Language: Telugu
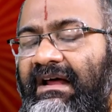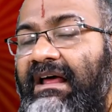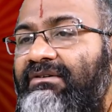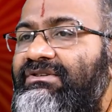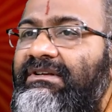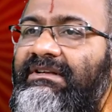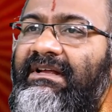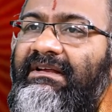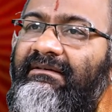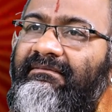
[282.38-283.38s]
అలా వచ్చింది
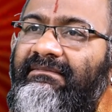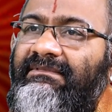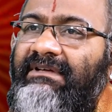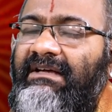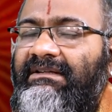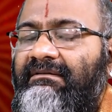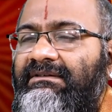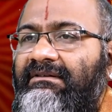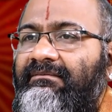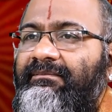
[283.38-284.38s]
అని
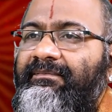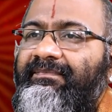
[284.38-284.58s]
శాస్త్రవచనం